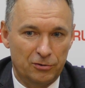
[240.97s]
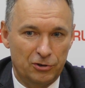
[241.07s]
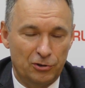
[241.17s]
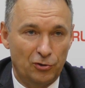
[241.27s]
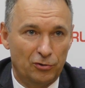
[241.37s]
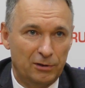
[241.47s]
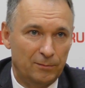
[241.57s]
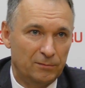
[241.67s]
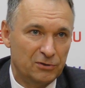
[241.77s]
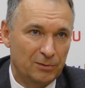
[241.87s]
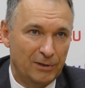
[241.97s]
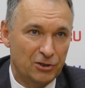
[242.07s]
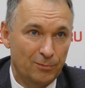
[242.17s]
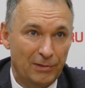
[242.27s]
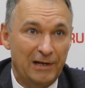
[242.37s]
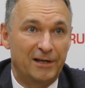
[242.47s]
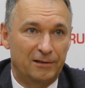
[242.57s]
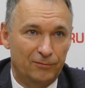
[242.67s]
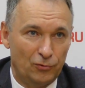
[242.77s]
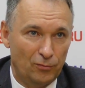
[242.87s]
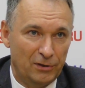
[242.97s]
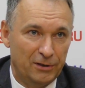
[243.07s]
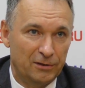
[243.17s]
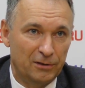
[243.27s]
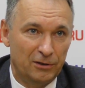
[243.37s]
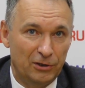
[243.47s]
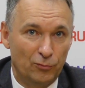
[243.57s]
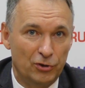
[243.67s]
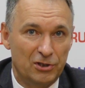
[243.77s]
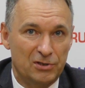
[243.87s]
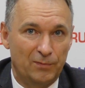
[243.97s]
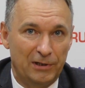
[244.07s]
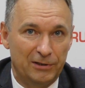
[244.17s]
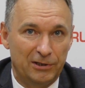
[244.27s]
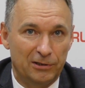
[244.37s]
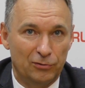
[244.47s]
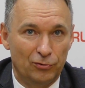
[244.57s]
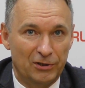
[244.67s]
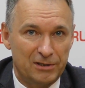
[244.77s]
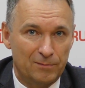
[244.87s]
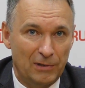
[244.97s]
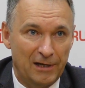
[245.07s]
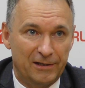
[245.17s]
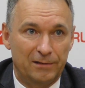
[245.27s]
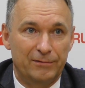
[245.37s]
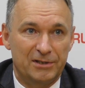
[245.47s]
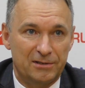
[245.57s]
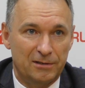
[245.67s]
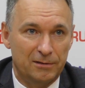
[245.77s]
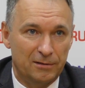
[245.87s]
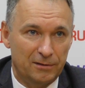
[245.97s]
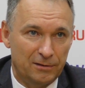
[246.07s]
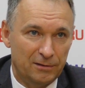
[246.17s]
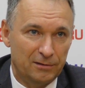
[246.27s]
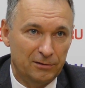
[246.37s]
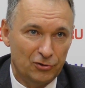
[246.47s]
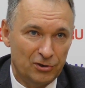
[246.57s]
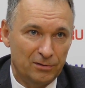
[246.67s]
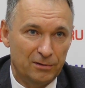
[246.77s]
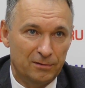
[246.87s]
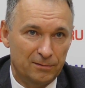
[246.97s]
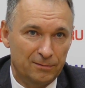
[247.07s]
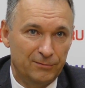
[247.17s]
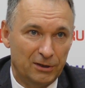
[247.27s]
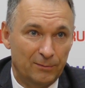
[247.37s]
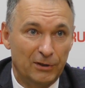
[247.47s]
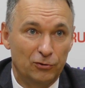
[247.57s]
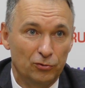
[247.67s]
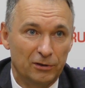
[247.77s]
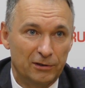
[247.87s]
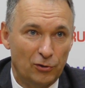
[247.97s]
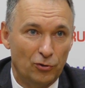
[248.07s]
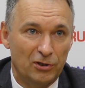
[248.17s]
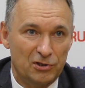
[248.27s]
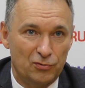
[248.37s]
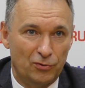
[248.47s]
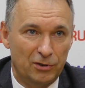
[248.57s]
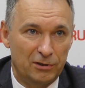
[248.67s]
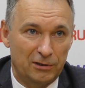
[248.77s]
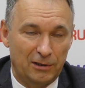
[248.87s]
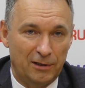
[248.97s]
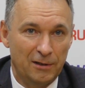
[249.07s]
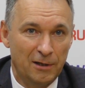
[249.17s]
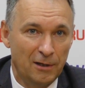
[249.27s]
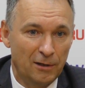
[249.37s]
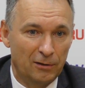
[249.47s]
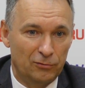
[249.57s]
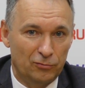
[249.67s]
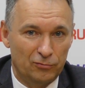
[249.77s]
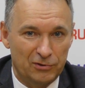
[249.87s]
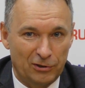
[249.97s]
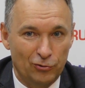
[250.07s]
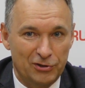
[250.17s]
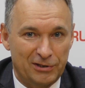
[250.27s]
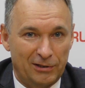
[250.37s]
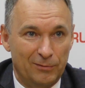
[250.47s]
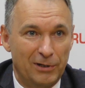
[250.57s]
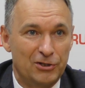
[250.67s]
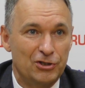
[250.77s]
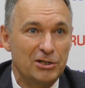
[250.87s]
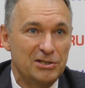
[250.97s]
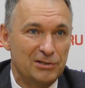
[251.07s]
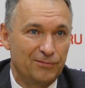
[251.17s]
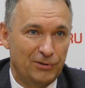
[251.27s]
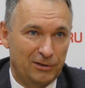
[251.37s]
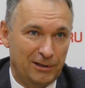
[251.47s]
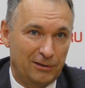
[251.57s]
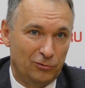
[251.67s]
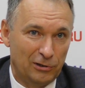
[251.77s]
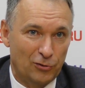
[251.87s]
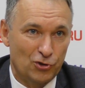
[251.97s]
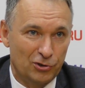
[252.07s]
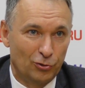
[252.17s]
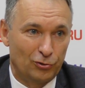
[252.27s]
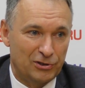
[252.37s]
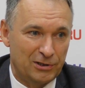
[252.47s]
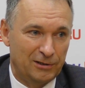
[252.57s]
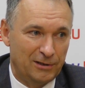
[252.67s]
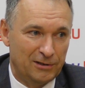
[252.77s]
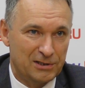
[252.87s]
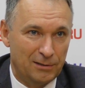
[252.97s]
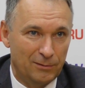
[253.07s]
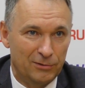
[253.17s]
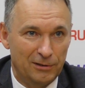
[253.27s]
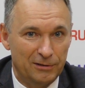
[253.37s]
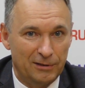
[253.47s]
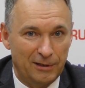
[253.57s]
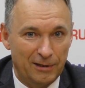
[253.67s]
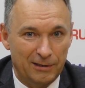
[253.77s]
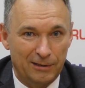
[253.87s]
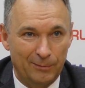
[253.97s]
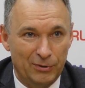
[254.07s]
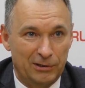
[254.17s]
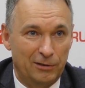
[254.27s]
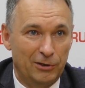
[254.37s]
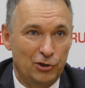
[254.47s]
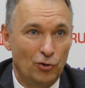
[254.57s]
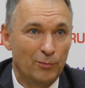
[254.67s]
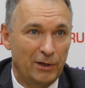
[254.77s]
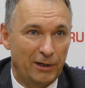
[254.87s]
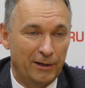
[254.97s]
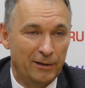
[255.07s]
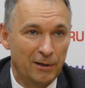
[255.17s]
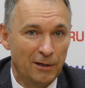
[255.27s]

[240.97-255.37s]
4 там, с небольшим миллиардов рублей. И муниципалитеты у нас миллиард двести э, должны в этом году на дороге освоить. Это ну, с одной стороны большие цифры, да, но дорожная отрасль, она на самом деле такая капиталоемкая,